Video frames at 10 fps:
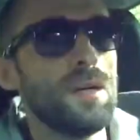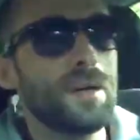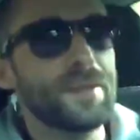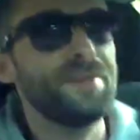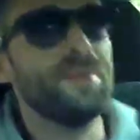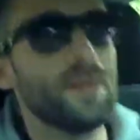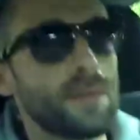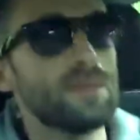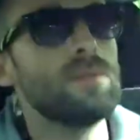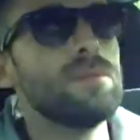River
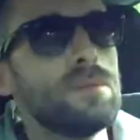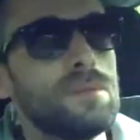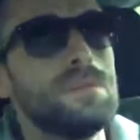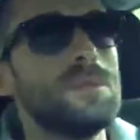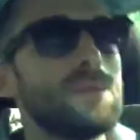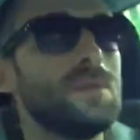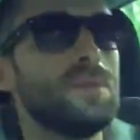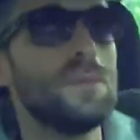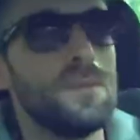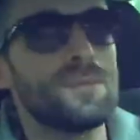
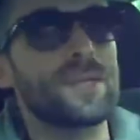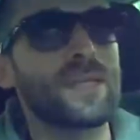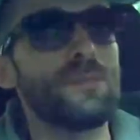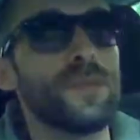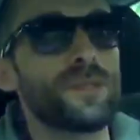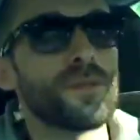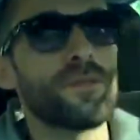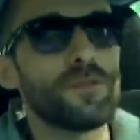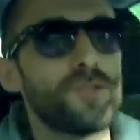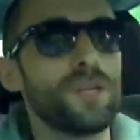w takiej
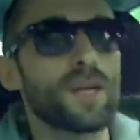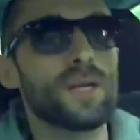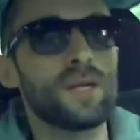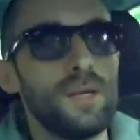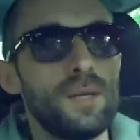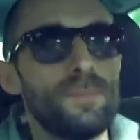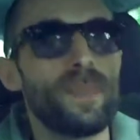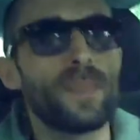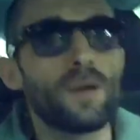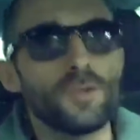miejscowości jak
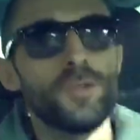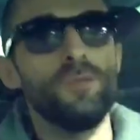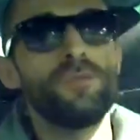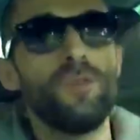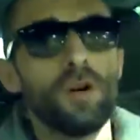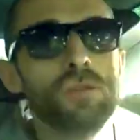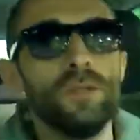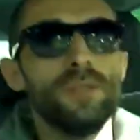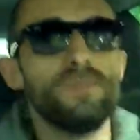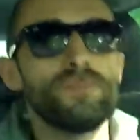Osinów
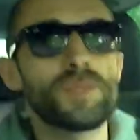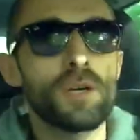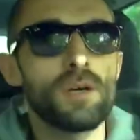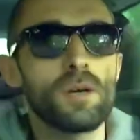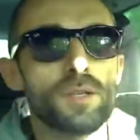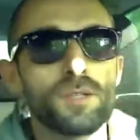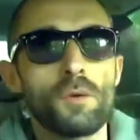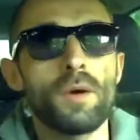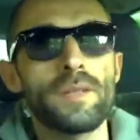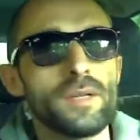Dolny. To jest
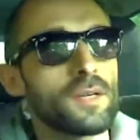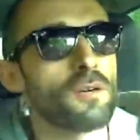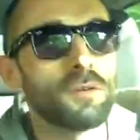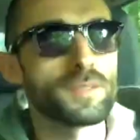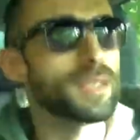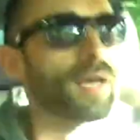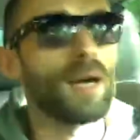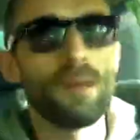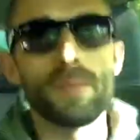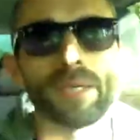dokładnie koło
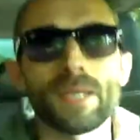samej